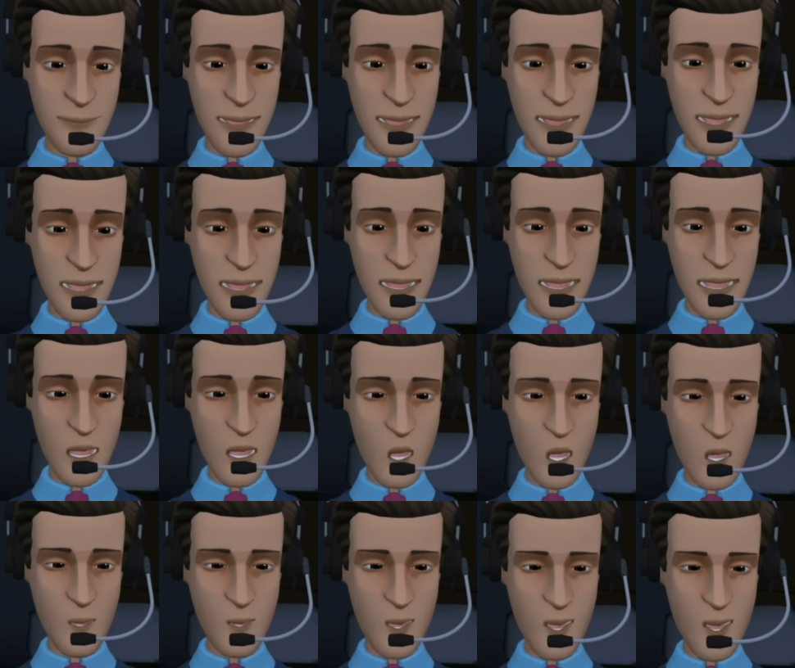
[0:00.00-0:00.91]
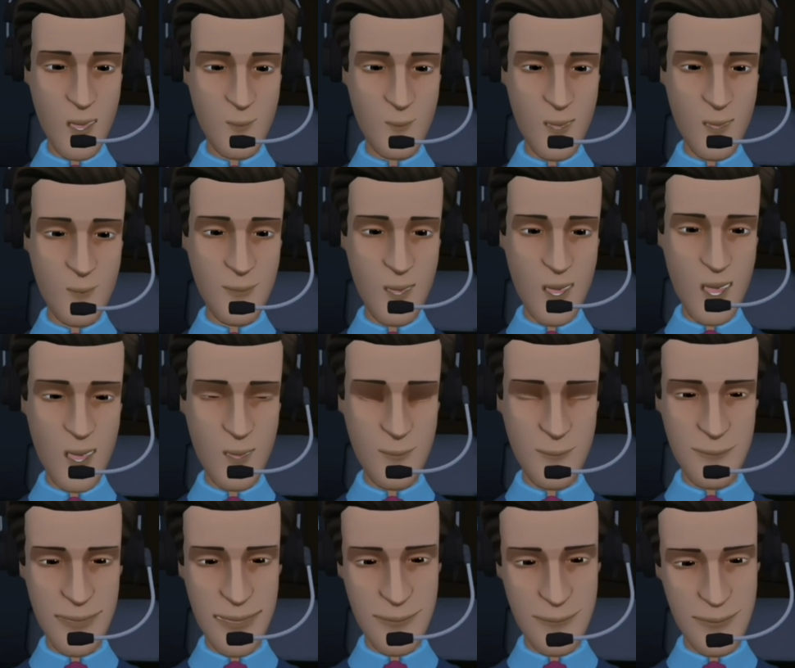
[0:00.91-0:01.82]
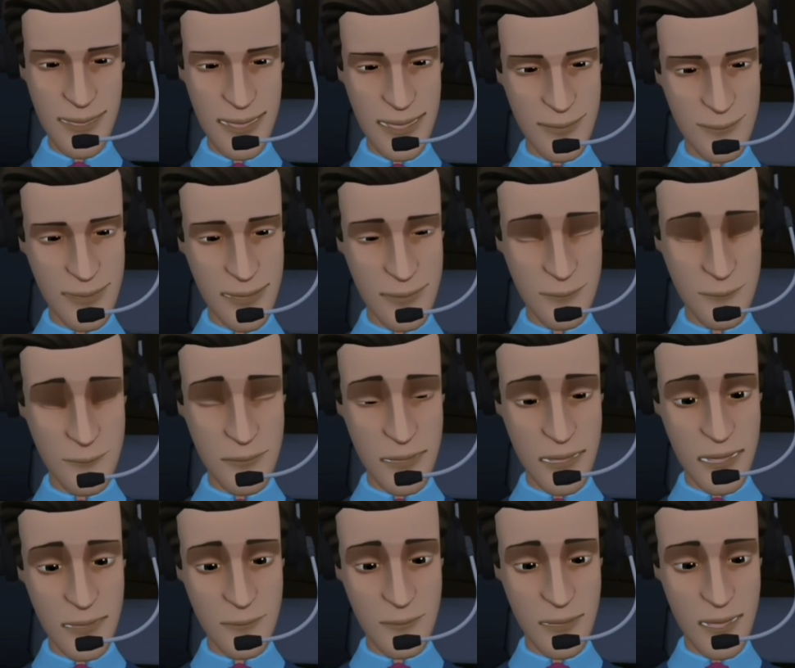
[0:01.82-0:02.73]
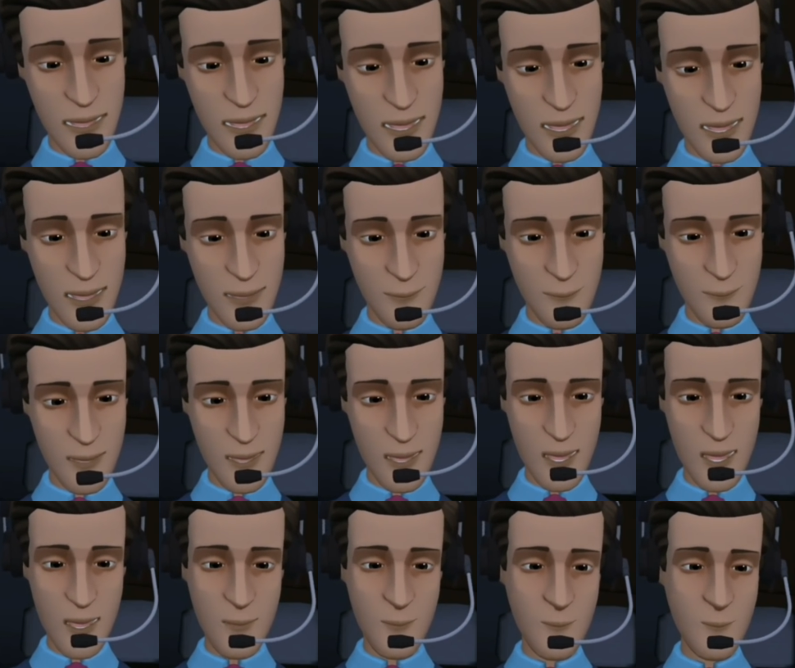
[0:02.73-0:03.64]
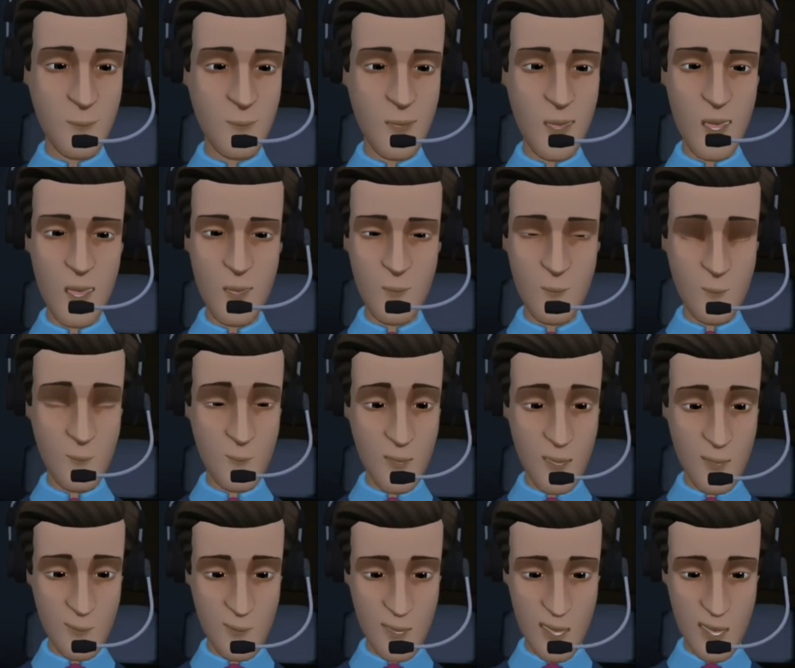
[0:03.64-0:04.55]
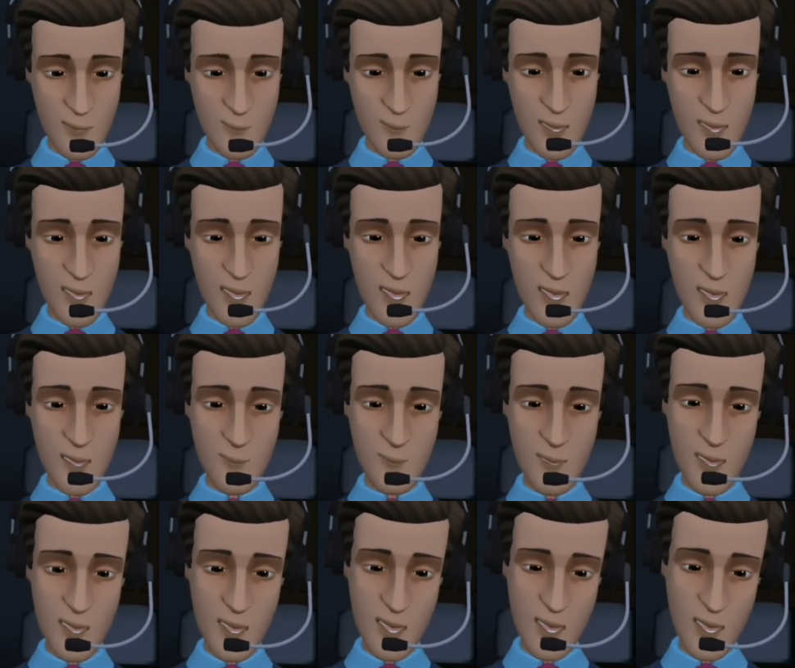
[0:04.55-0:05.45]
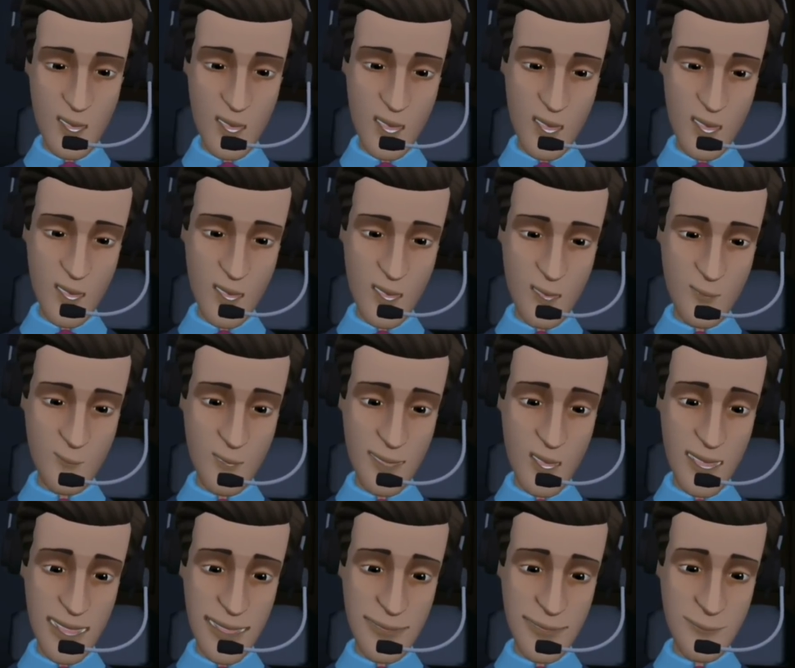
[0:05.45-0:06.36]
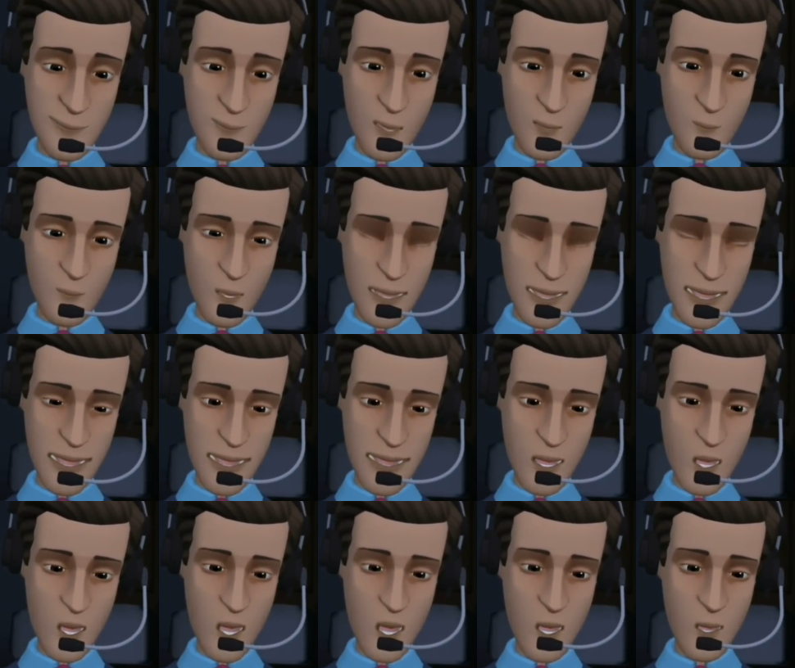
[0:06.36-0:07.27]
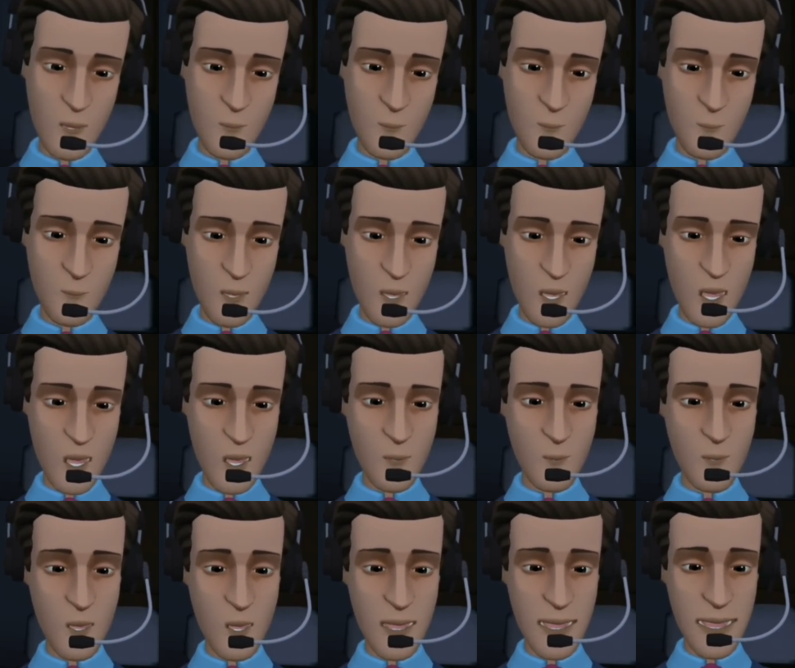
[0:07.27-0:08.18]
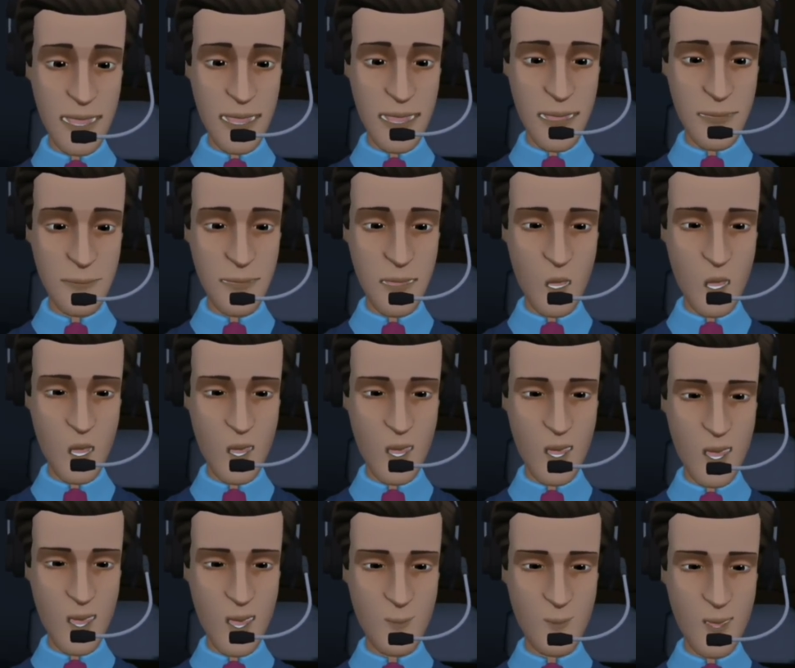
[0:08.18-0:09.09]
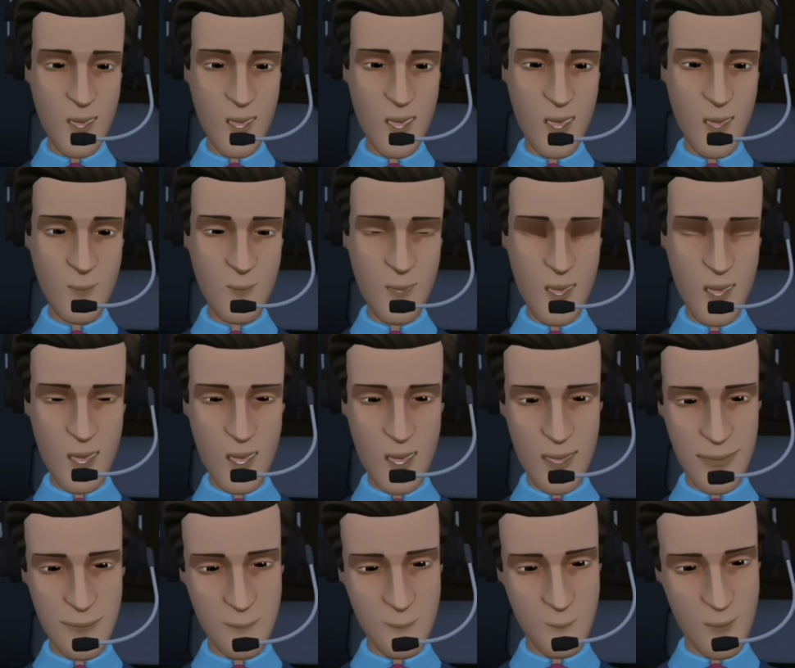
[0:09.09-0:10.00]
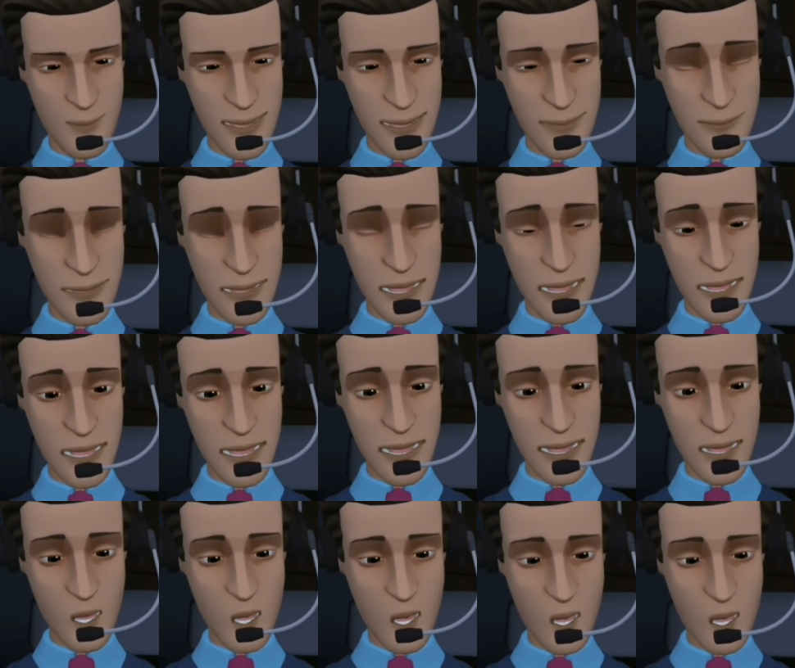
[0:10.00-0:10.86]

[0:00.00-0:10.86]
থেকে শুরু করে যে যে নারায়ণ দাস এরা কিন্তু পরীক্ষিত এরা কিন্তু বহুদিন ধরে ফুটবল সার্কিটে আছে ইন্ডিয়ান ফুটবল সার্কিটে তারা কিন্তু প্রফেশনাল ফুটবলার